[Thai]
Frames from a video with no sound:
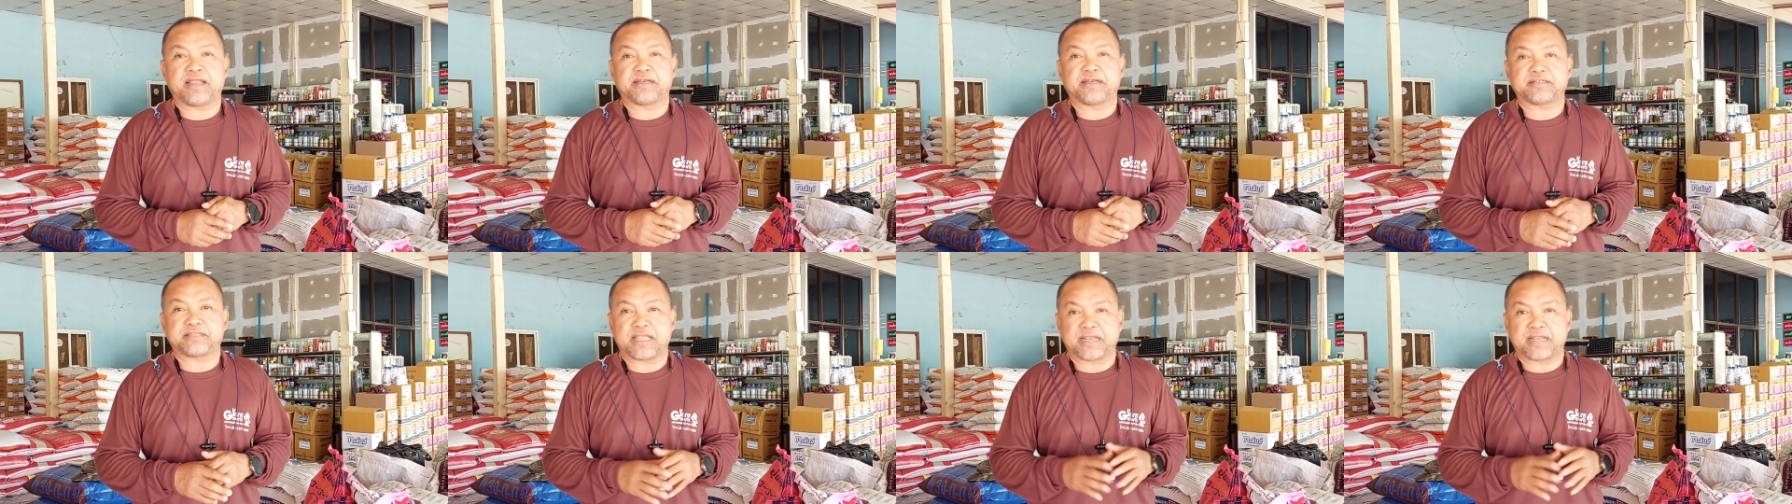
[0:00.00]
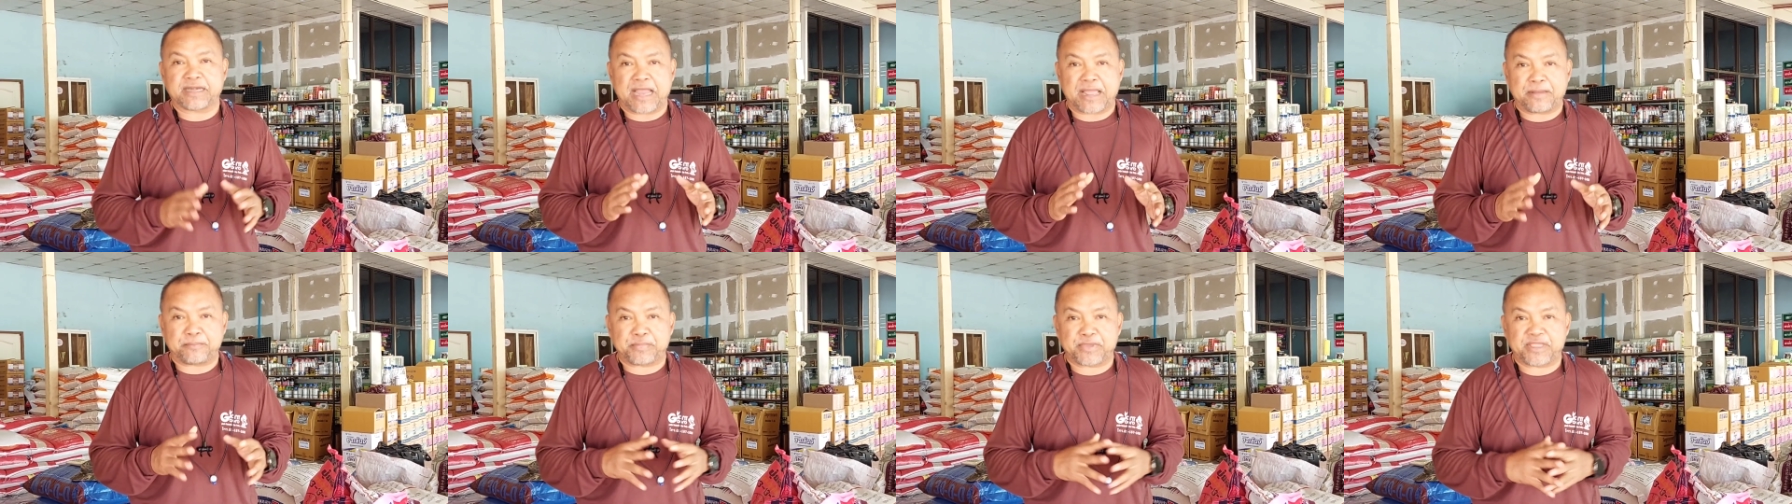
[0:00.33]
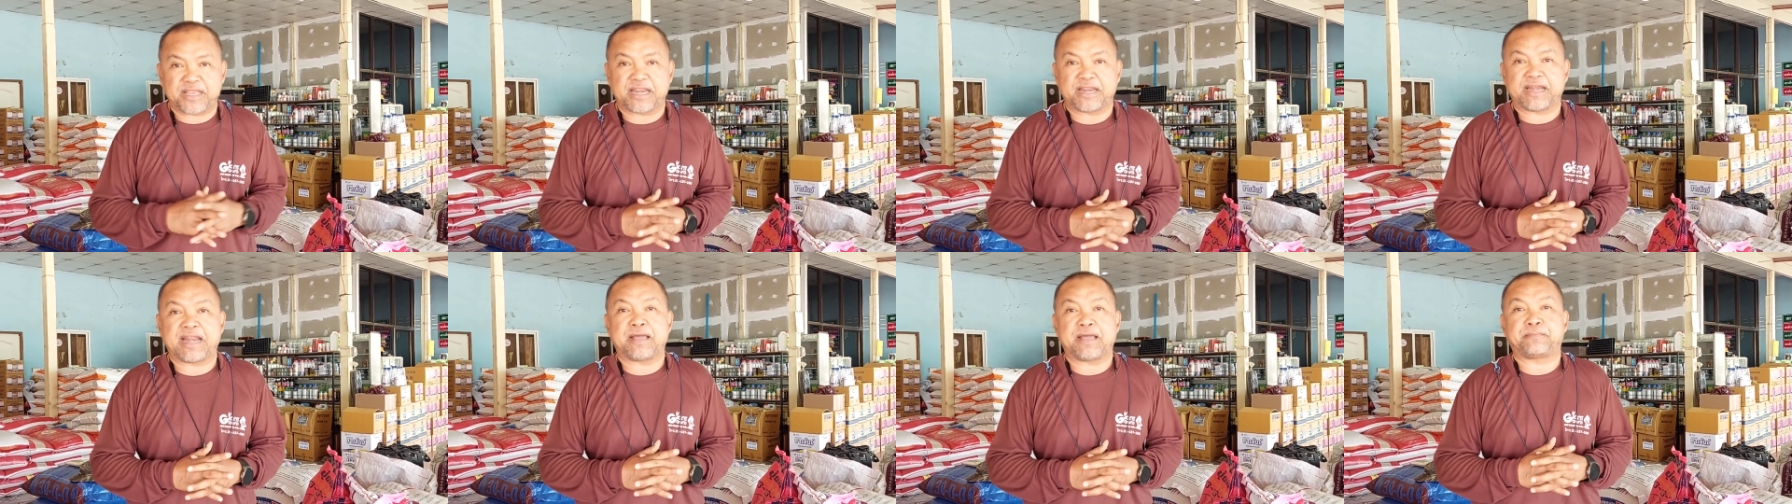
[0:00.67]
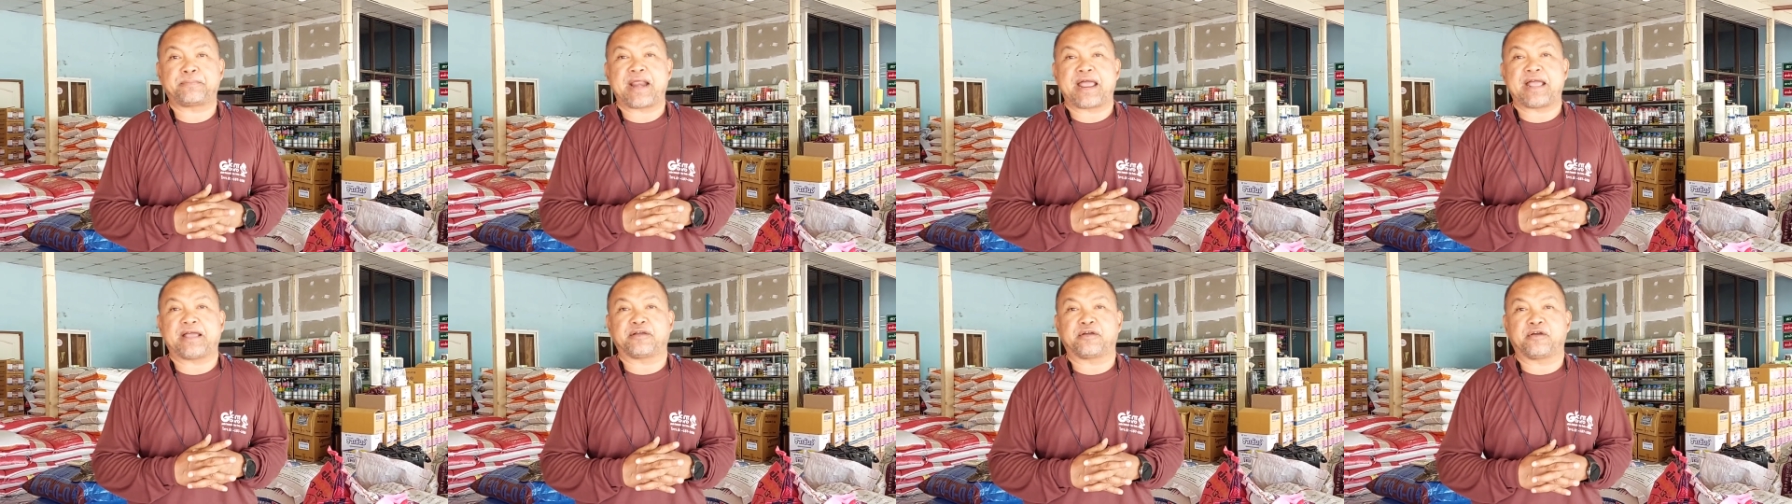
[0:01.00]
ปีและนาปังเนี่ย
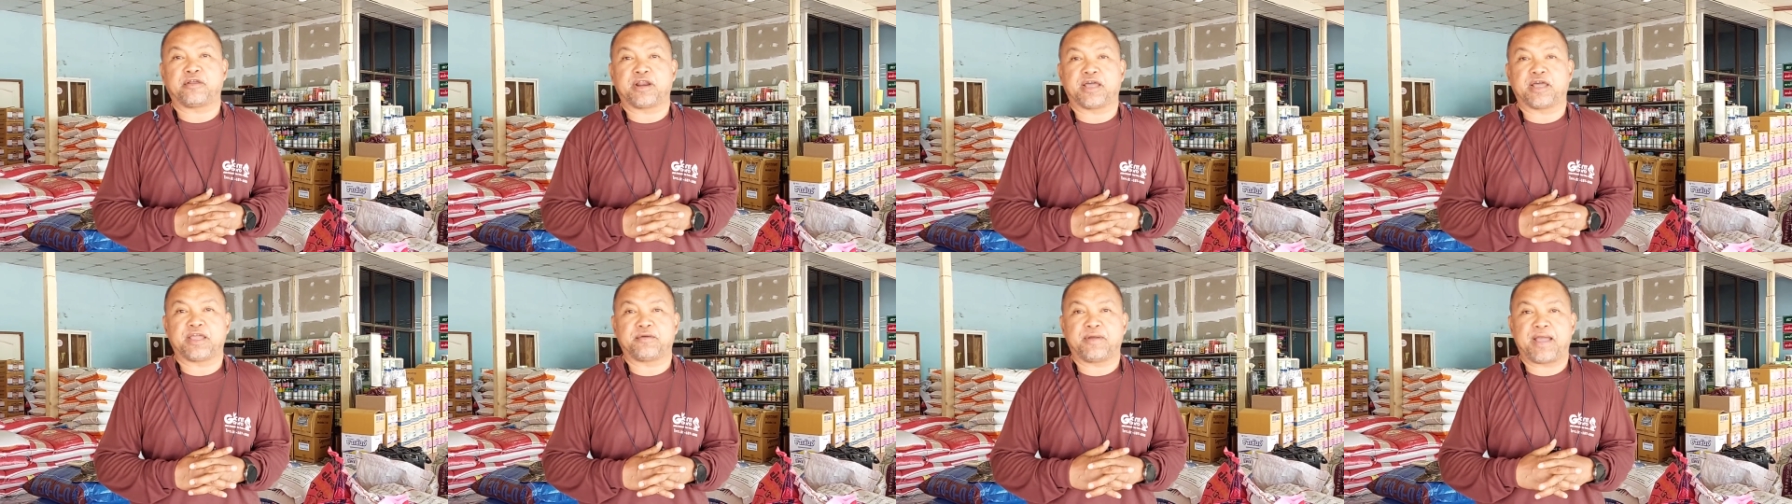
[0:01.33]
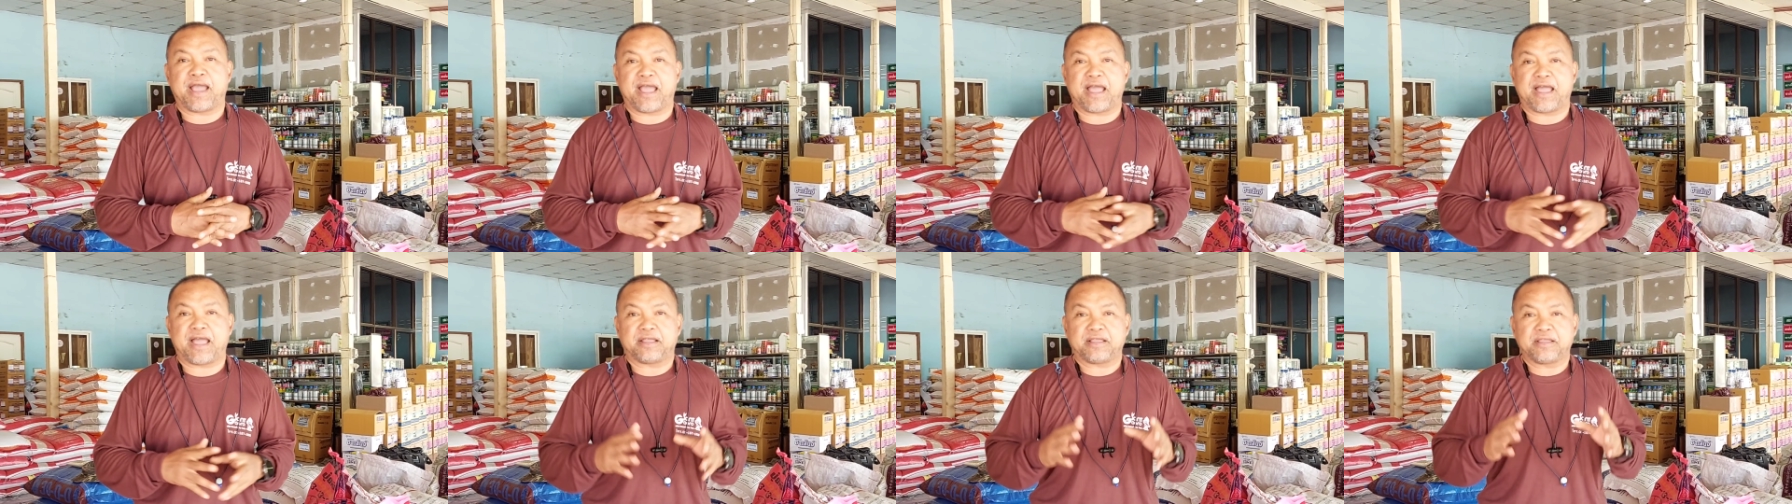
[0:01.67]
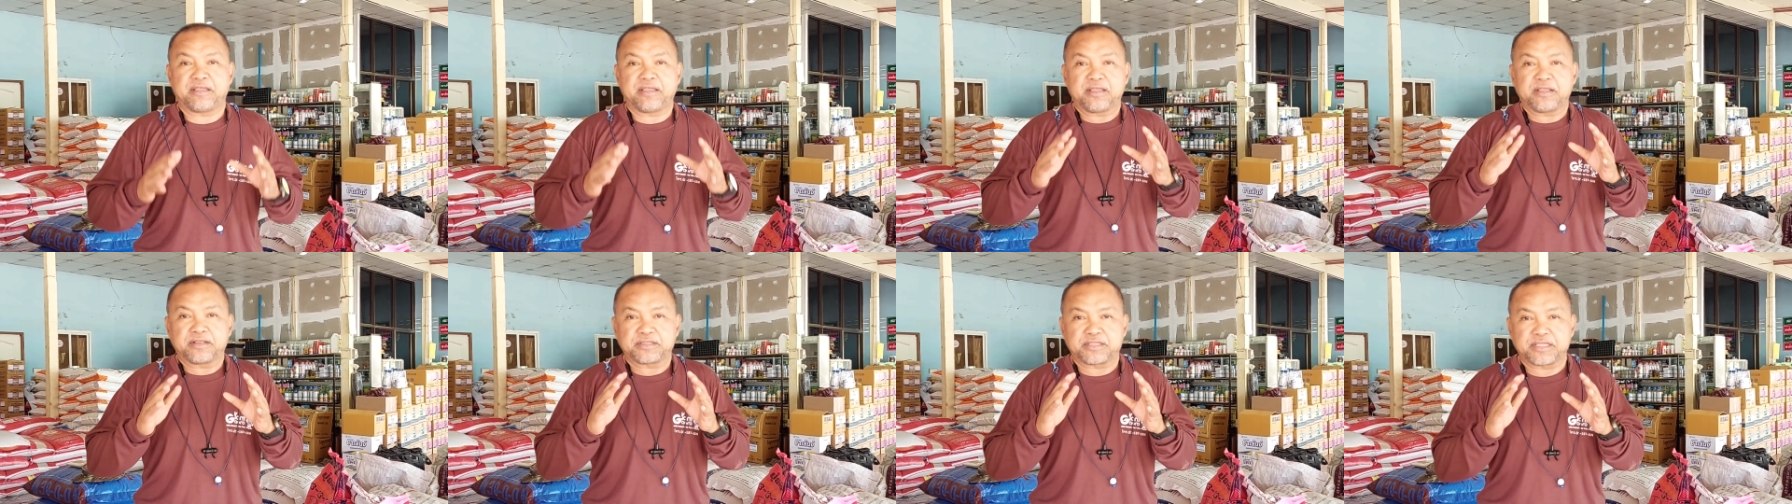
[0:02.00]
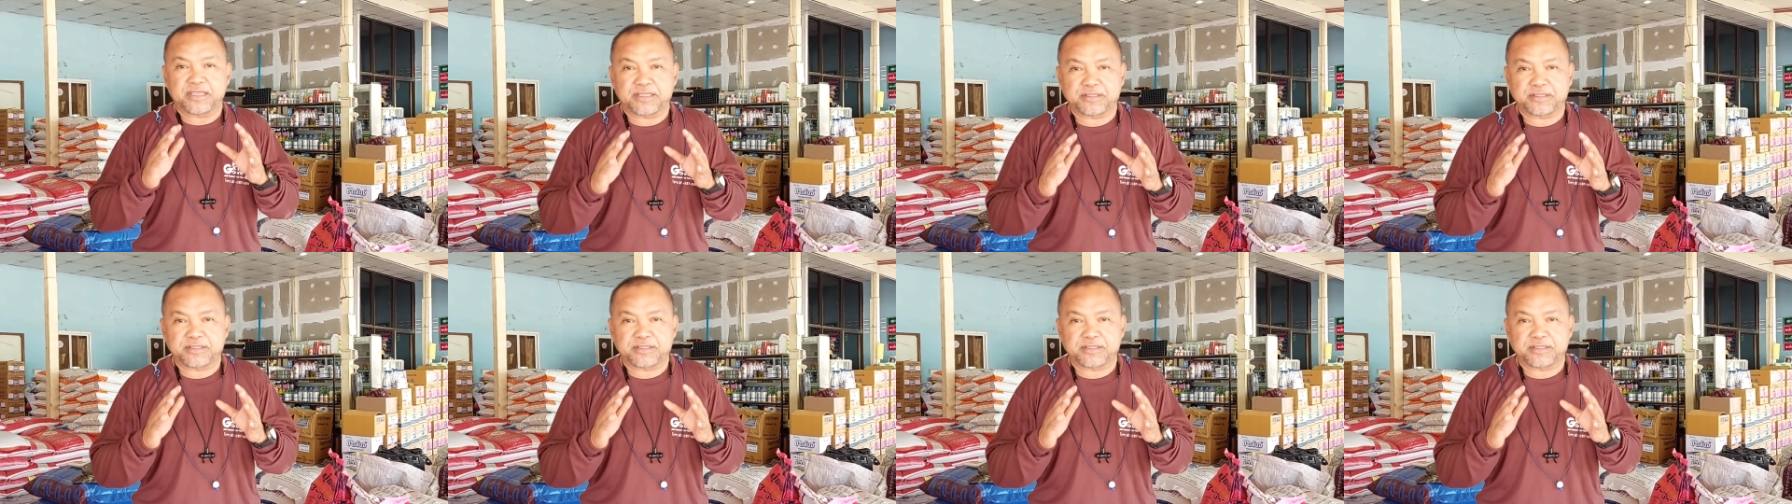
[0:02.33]
นาปังก็เลยว่าครับ